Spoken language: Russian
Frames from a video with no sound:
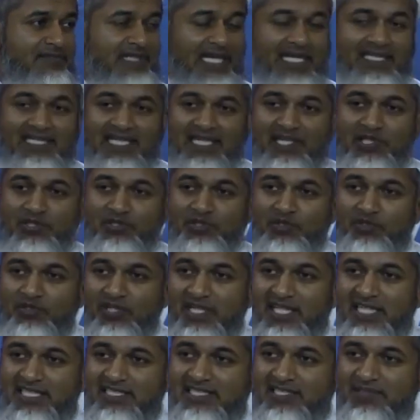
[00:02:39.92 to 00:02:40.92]
И
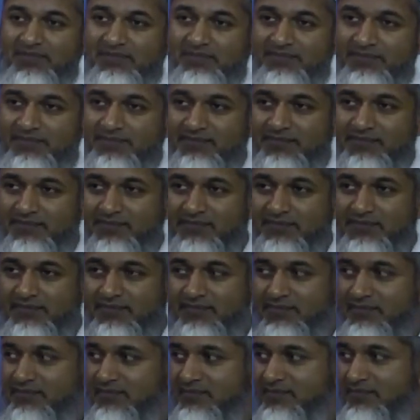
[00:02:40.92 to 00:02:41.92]
отпускал.
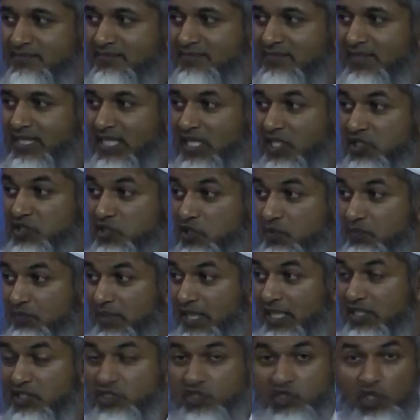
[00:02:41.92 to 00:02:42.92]

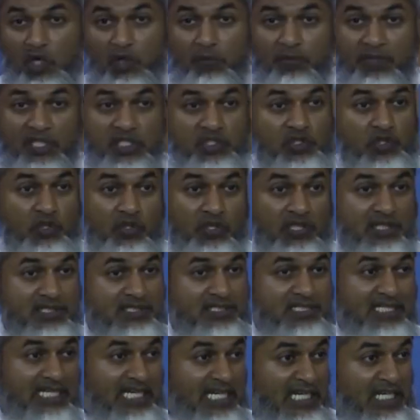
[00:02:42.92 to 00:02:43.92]
Столько студентов
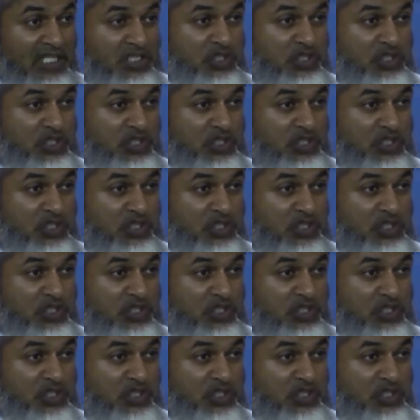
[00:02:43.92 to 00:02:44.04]
проходило,